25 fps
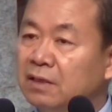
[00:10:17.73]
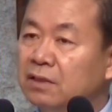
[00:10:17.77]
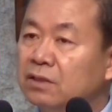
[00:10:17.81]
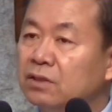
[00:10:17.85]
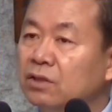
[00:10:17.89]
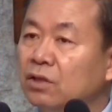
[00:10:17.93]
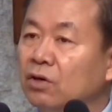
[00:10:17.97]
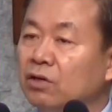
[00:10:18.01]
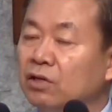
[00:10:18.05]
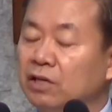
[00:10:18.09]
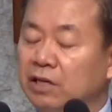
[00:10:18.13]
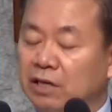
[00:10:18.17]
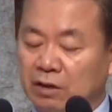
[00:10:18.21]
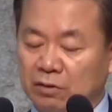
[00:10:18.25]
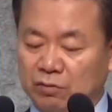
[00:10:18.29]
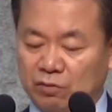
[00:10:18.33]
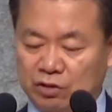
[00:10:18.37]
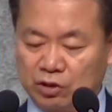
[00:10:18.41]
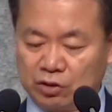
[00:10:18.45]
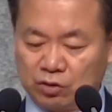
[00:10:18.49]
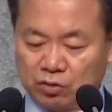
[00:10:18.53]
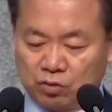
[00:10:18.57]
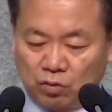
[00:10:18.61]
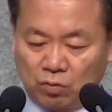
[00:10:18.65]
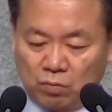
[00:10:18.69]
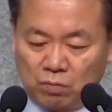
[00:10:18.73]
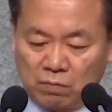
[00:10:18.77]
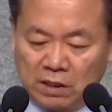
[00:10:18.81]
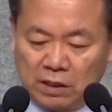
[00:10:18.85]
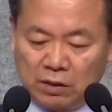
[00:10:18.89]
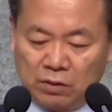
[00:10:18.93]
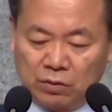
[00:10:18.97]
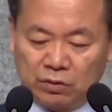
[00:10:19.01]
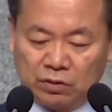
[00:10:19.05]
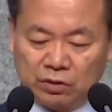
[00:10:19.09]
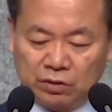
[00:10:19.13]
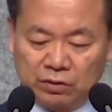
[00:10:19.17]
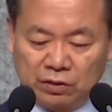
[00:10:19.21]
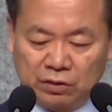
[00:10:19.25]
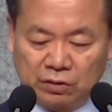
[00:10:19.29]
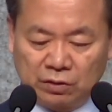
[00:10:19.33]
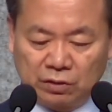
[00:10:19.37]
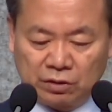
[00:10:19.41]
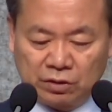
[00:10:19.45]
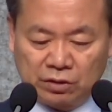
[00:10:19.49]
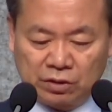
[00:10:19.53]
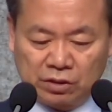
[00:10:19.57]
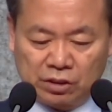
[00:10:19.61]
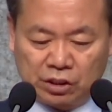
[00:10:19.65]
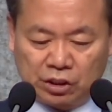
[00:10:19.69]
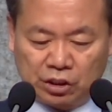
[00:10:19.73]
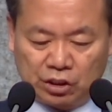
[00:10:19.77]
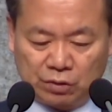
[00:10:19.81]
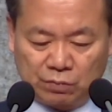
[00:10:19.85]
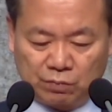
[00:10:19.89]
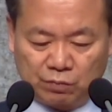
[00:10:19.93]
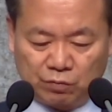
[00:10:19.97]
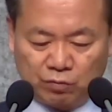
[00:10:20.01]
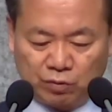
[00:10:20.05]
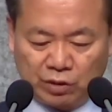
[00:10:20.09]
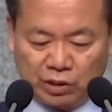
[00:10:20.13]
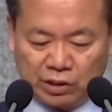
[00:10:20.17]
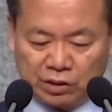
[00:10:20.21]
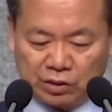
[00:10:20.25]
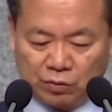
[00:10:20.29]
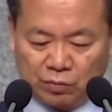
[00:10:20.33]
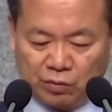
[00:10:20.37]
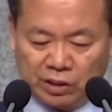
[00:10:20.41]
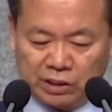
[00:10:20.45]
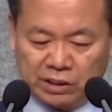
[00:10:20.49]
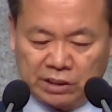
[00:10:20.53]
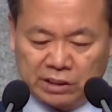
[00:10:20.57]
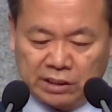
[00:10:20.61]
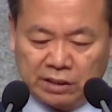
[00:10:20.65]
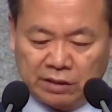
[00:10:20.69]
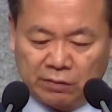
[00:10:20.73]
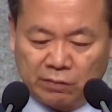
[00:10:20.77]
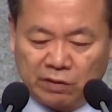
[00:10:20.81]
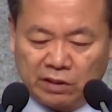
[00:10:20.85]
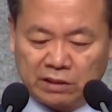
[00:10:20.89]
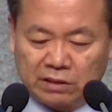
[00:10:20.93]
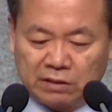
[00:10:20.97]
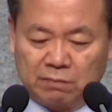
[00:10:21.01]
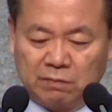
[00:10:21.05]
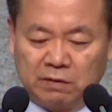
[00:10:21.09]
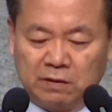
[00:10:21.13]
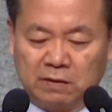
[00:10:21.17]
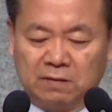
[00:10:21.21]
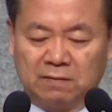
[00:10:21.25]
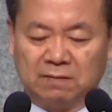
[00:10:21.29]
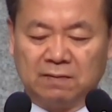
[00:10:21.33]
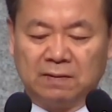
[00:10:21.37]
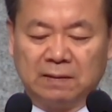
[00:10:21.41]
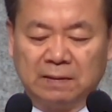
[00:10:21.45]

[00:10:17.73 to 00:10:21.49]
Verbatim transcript: 너희가 귓속말로 듣는 것을 지붕 에서 외치라고 하십니다.